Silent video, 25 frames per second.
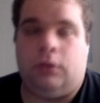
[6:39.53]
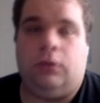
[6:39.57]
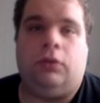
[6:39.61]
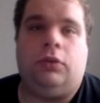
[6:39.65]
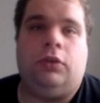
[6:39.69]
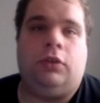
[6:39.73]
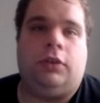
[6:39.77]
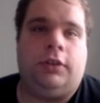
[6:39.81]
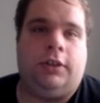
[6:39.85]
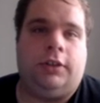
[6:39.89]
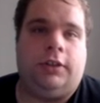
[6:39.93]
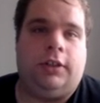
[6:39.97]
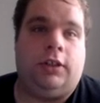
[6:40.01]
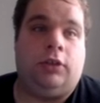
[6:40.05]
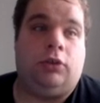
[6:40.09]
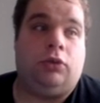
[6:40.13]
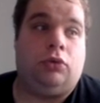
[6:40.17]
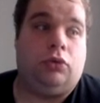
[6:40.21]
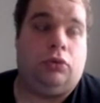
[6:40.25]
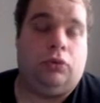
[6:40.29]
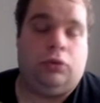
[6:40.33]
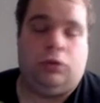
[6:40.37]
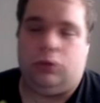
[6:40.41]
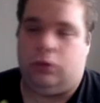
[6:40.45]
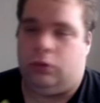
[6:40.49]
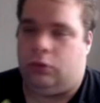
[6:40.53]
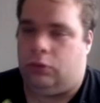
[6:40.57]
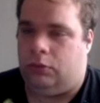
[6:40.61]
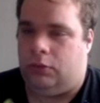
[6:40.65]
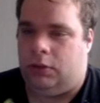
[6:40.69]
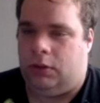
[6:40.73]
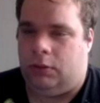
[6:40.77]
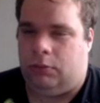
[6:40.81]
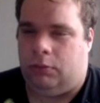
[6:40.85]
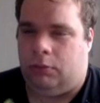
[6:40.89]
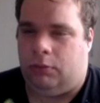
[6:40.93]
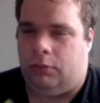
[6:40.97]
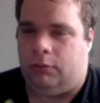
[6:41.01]
en été, je suis
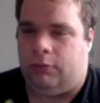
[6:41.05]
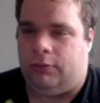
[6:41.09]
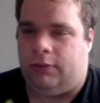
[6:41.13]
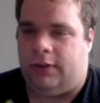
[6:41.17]
enrhumé, mais bon,